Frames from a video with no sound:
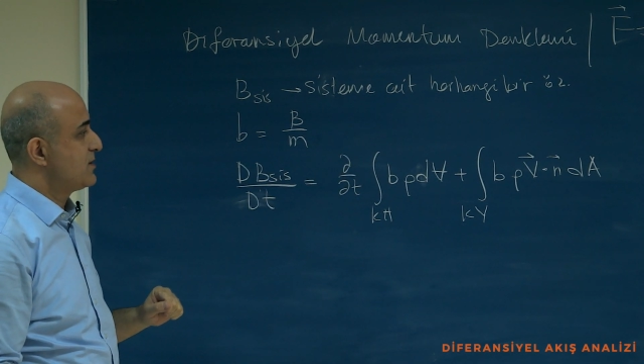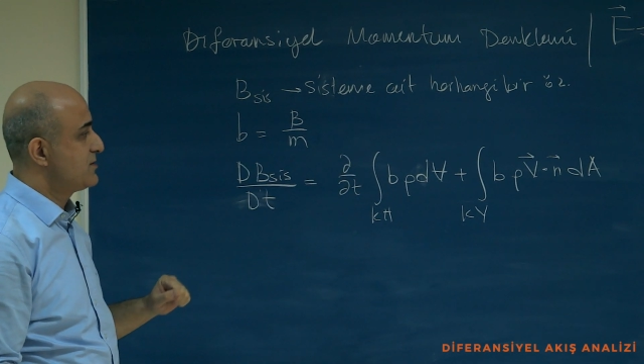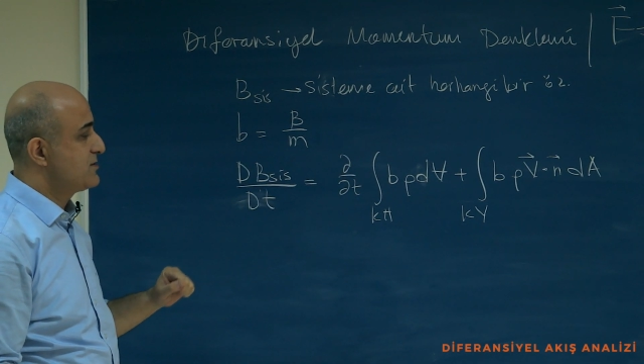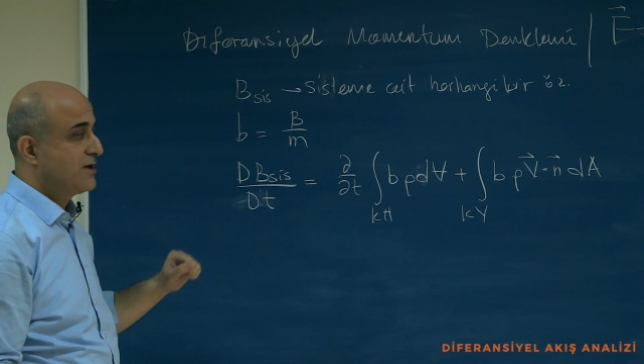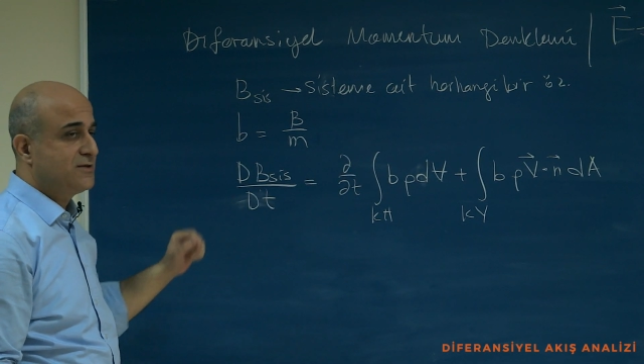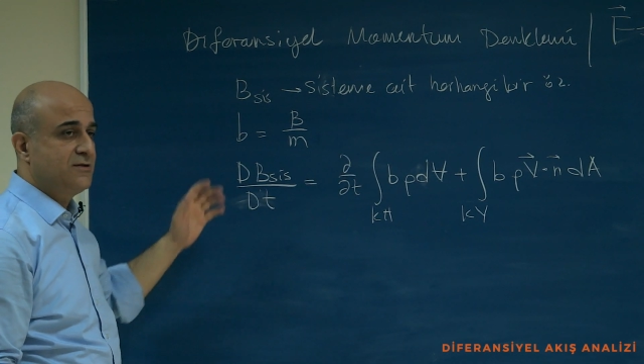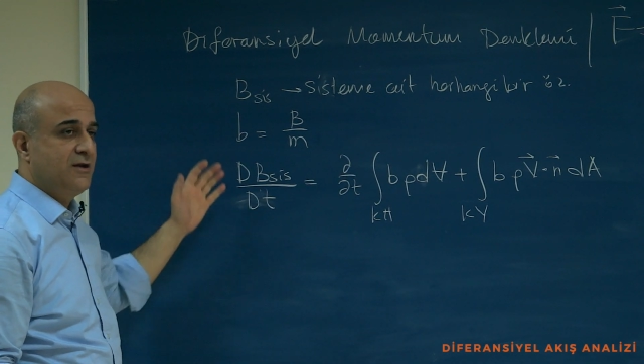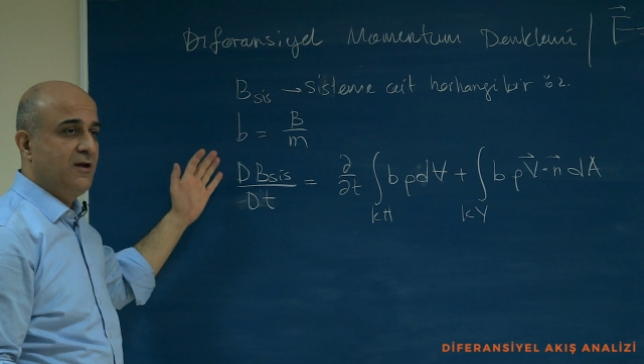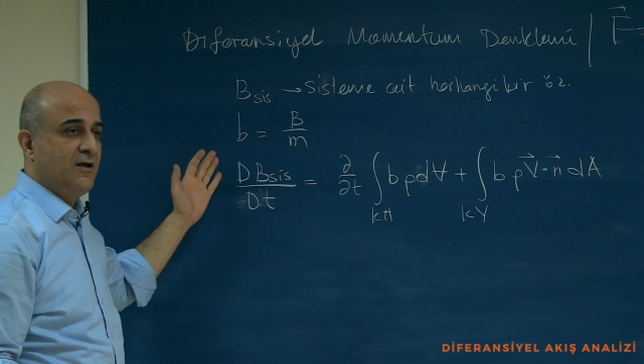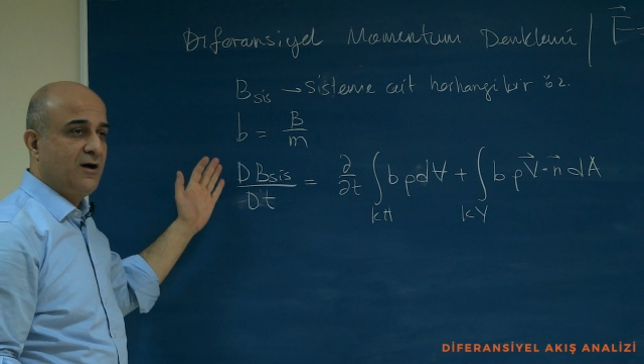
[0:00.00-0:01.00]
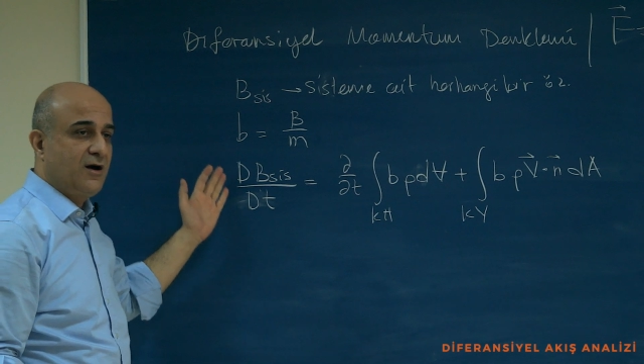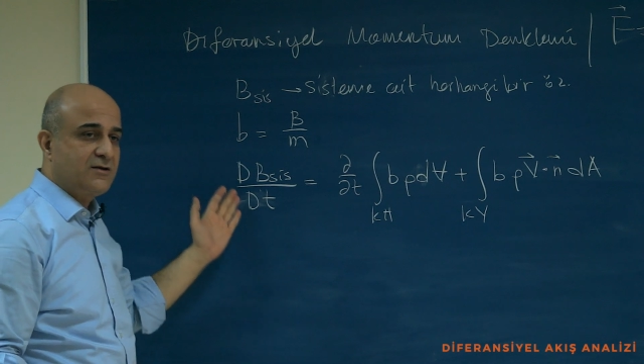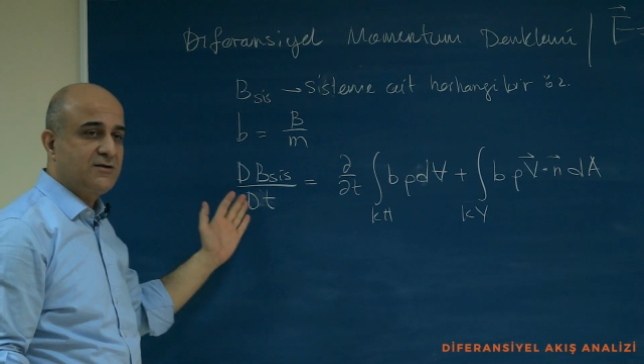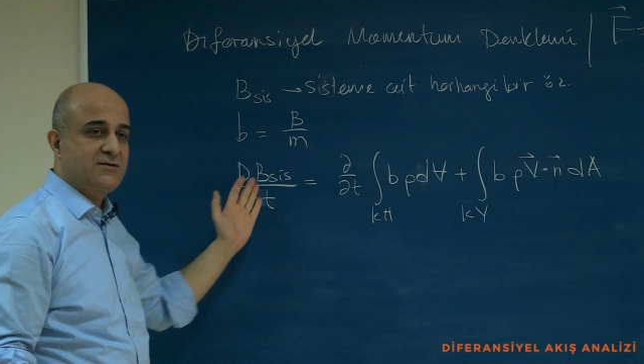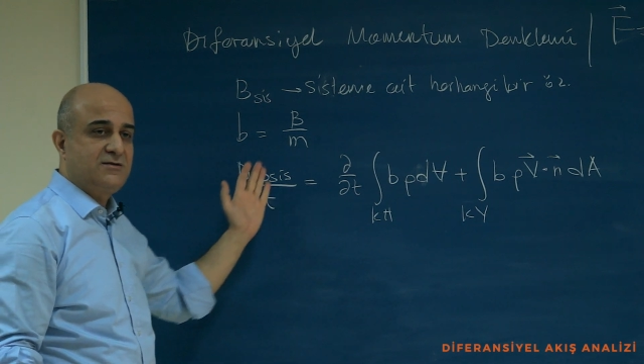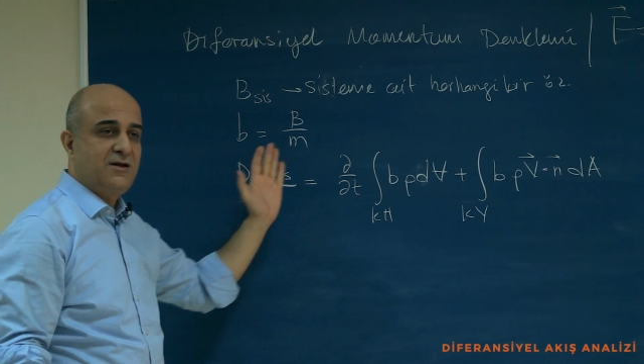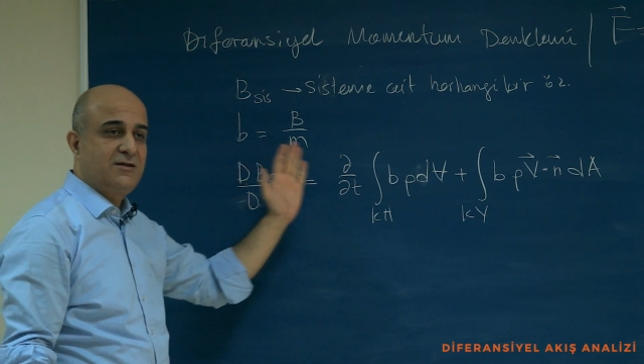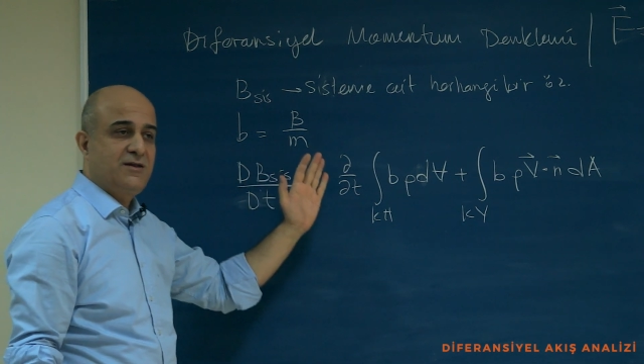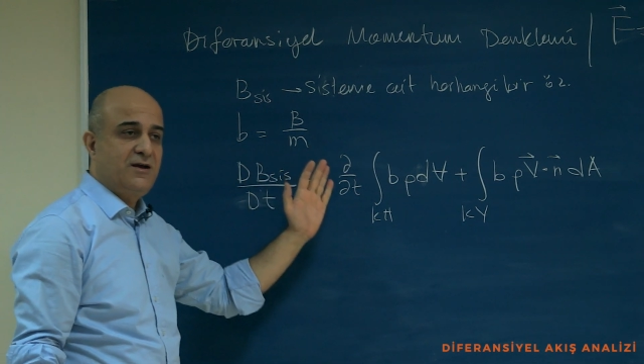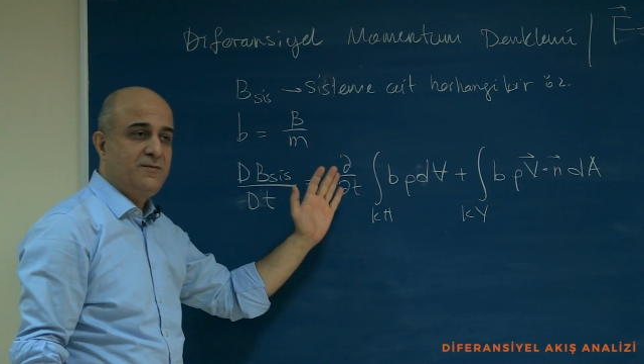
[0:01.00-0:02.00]
çalışacağız.
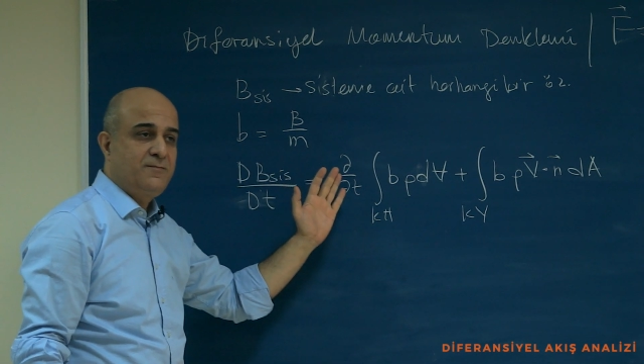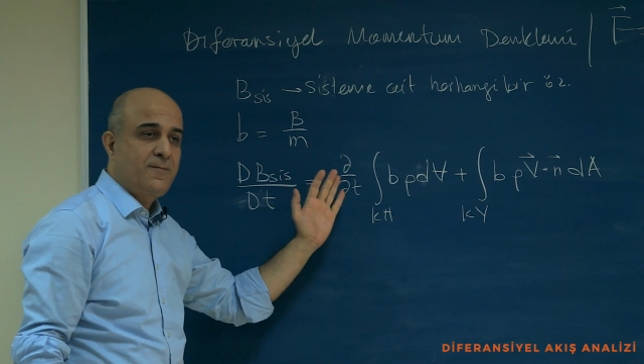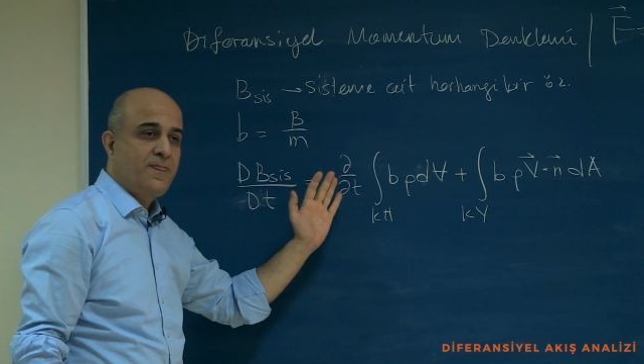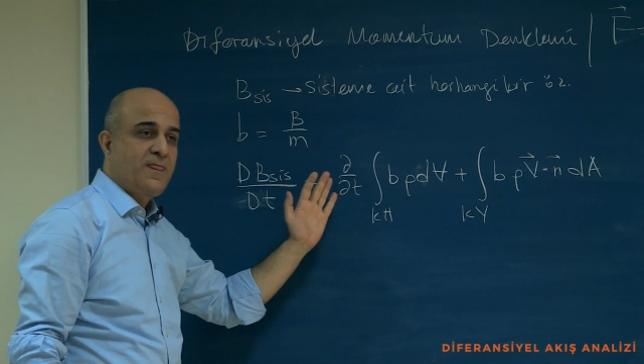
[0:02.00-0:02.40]
Arkasından da